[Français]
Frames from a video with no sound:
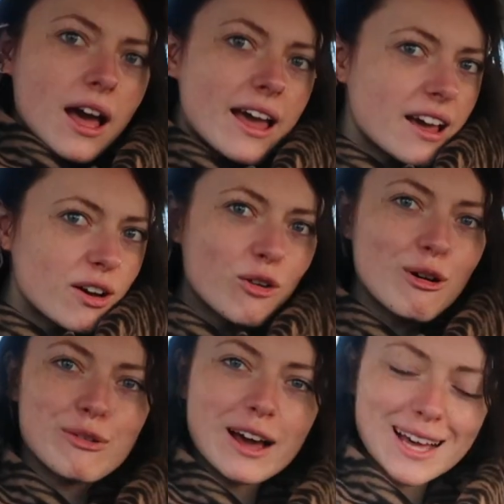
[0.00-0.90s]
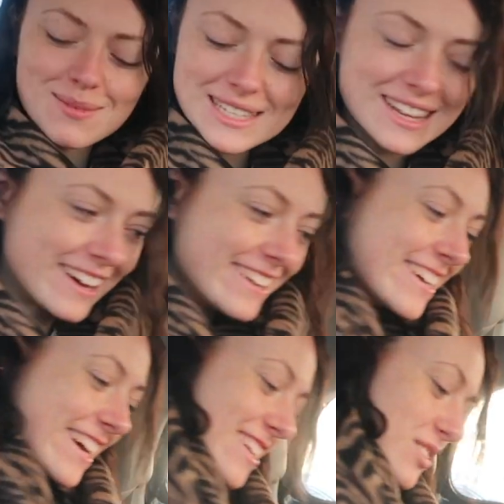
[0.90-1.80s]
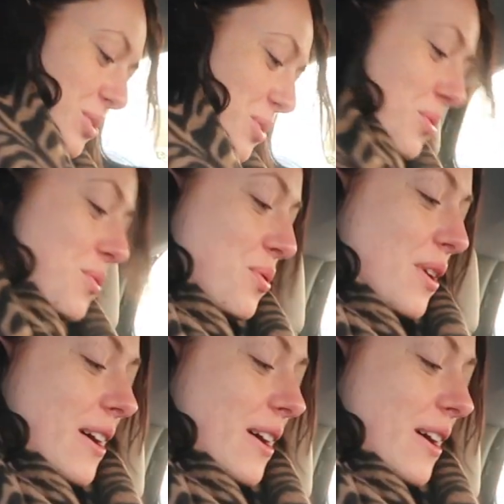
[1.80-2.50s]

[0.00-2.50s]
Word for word: eh, on va faire comme ça. Hein. Du coup,